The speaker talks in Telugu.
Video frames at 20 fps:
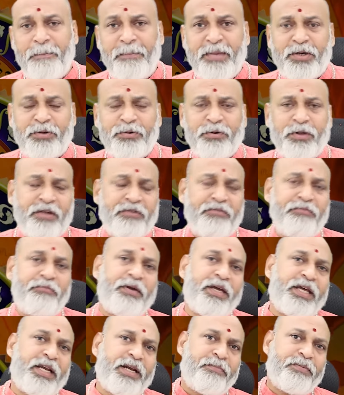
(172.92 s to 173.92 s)
మీరు
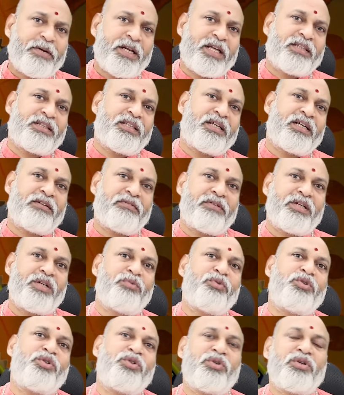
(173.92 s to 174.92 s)
వేరే ప్రాంతానికి వెళ్ళి
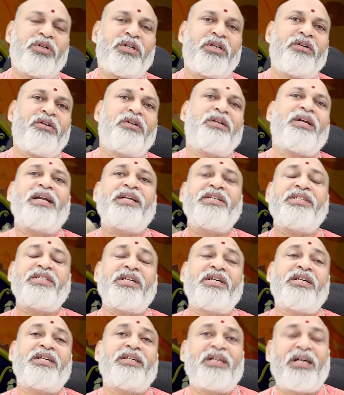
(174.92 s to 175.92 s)
ఉద్యోగంలో
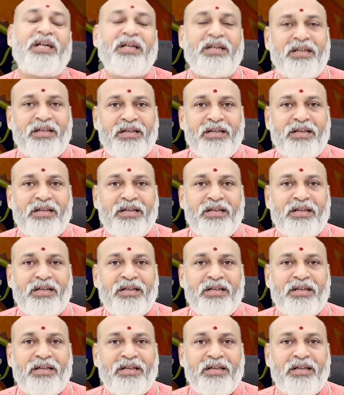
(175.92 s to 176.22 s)
రాణించినట్టుగా